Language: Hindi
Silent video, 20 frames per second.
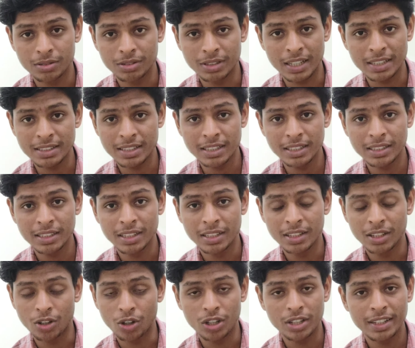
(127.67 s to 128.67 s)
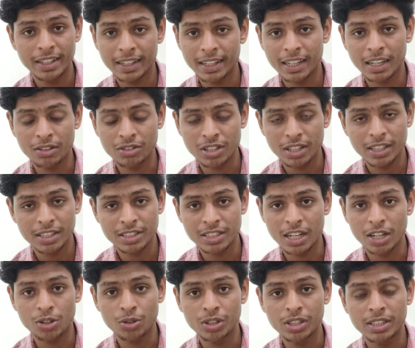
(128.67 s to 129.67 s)
जैसे ही ऑल इंडिया की काउंसलिंग
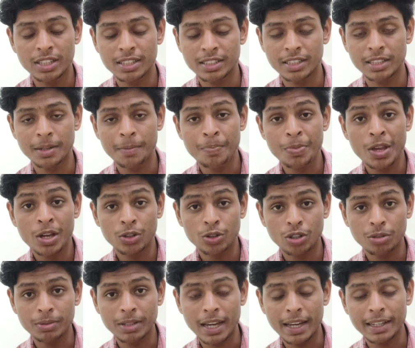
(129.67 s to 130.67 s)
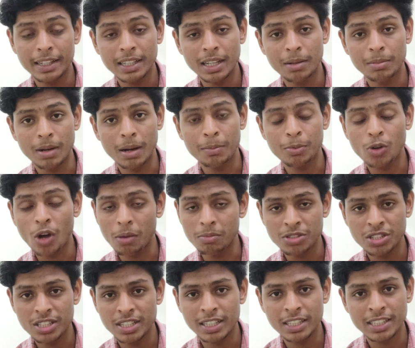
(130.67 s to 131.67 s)
स्टार्ट हुई जैसे तो अब क्या है कि अब आपको एम
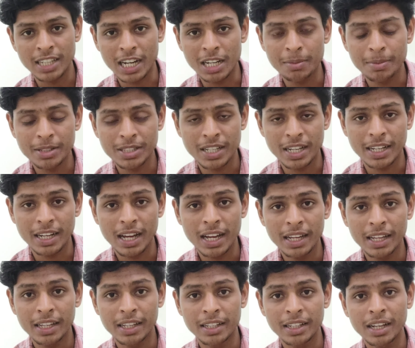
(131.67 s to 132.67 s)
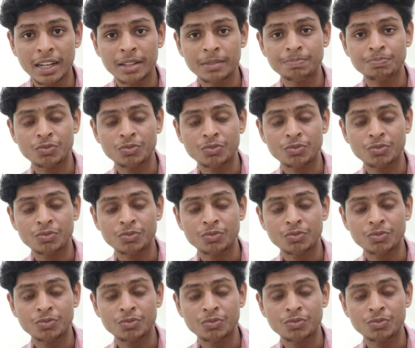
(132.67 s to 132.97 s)
सी साइट पर जाना है है ना